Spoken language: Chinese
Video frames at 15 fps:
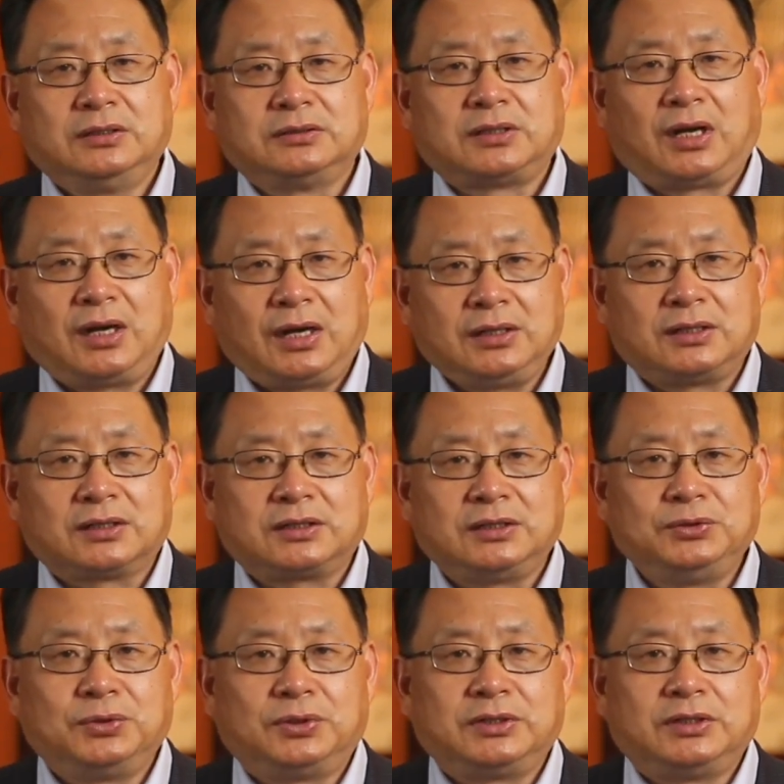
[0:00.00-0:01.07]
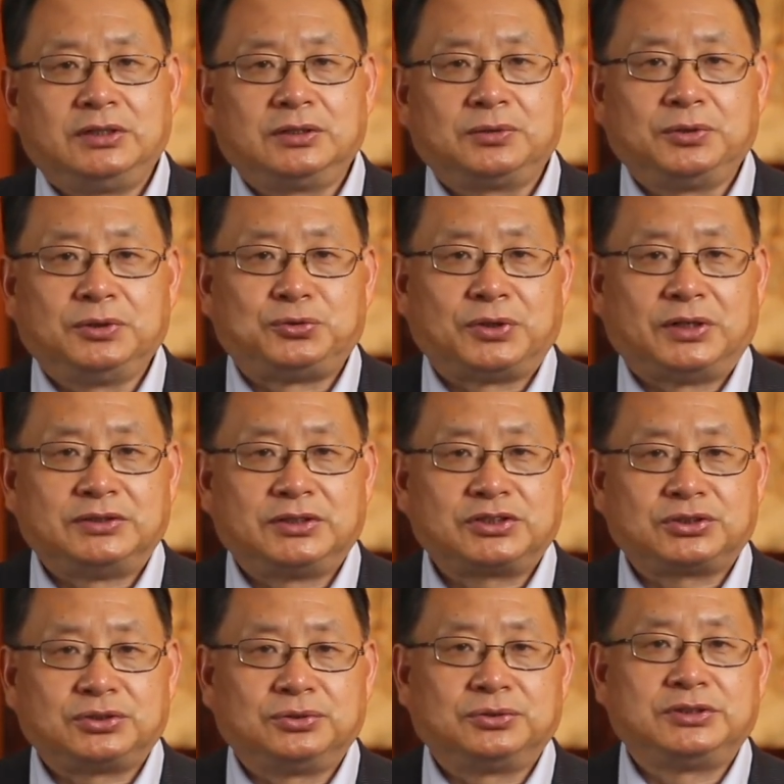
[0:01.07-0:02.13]
当然了，更多的人会选择
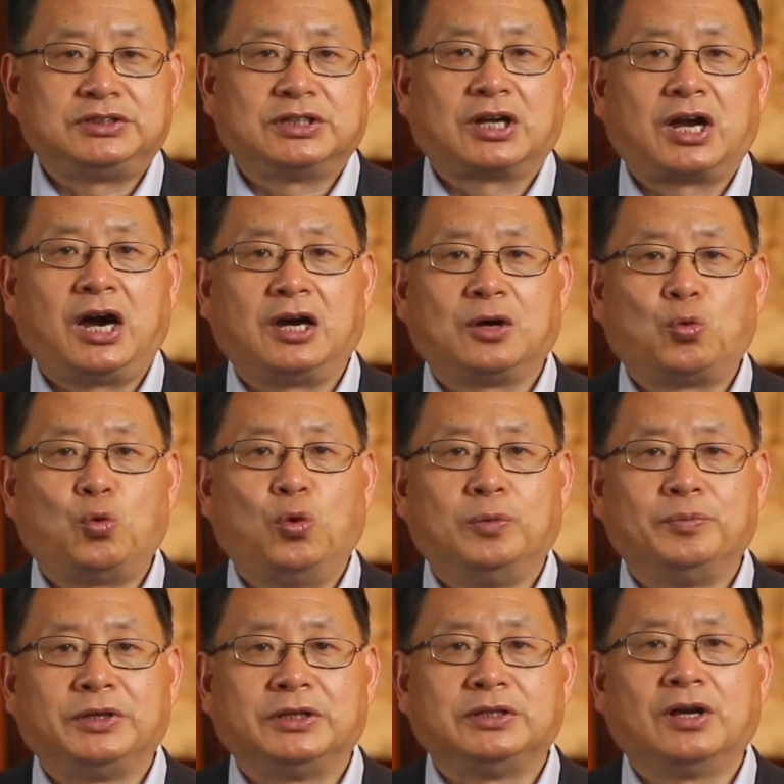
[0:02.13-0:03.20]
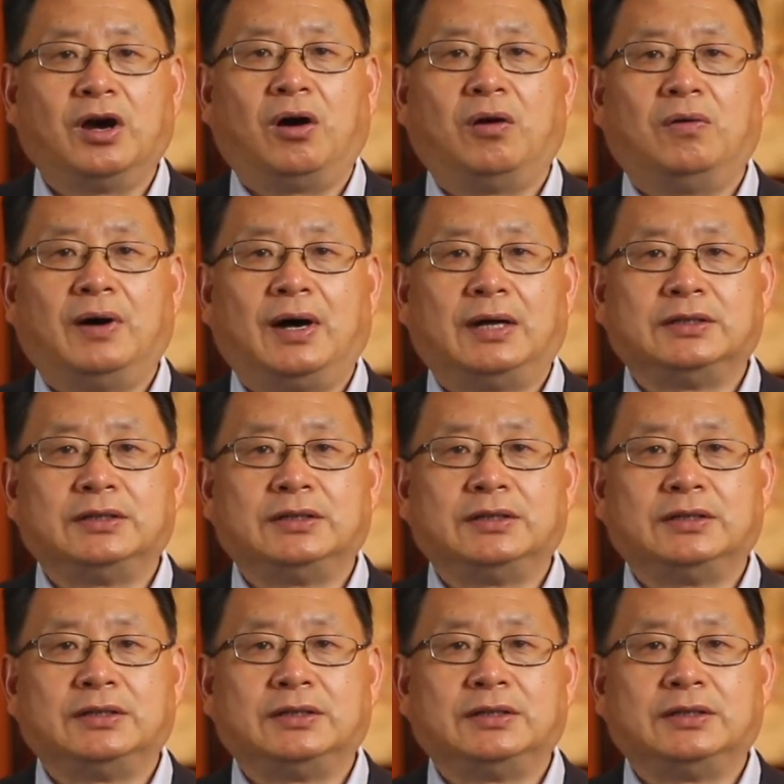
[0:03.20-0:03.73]
使用一些抗过敏药啊。